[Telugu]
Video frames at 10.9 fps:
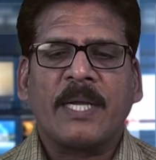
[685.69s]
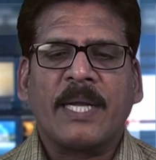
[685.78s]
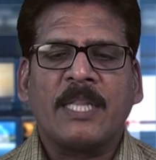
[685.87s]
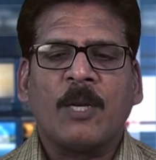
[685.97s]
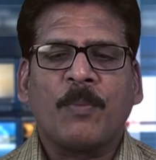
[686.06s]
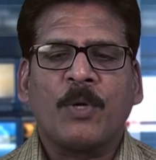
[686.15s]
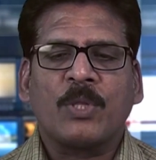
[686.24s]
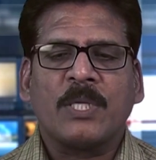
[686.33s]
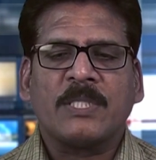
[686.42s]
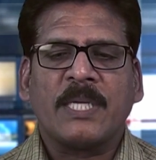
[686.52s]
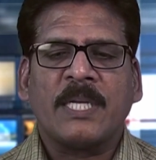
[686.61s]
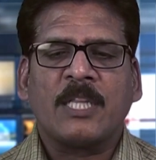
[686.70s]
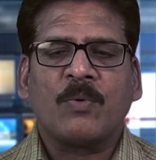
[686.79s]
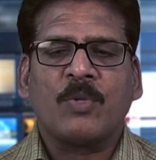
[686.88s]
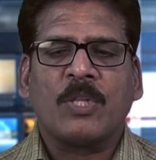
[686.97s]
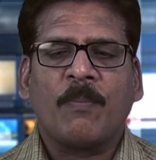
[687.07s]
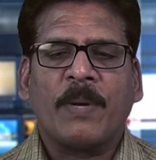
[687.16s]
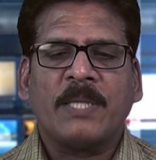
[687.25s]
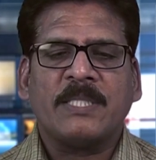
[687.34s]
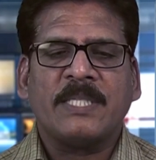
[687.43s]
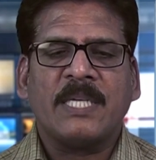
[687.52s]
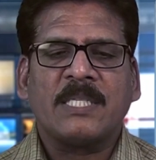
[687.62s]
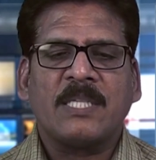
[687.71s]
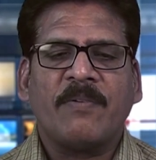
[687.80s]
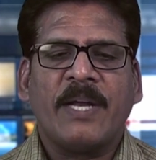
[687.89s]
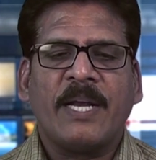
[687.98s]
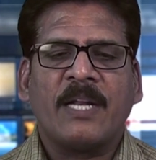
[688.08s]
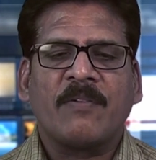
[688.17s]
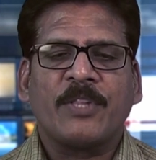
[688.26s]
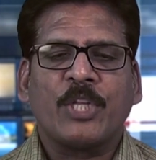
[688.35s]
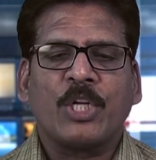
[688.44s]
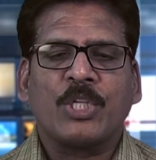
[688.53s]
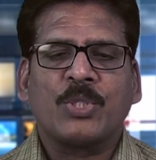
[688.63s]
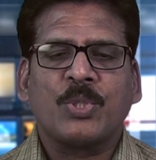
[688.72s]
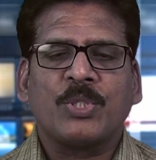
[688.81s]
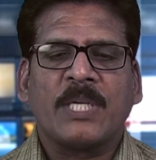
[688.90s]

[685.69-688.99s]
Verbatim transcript: కేంద్ర ప్రభుత్వ చేనేత వృత్తిపై జీఎస్టీ వేయడానికి వ్యతిరేకిస్తూ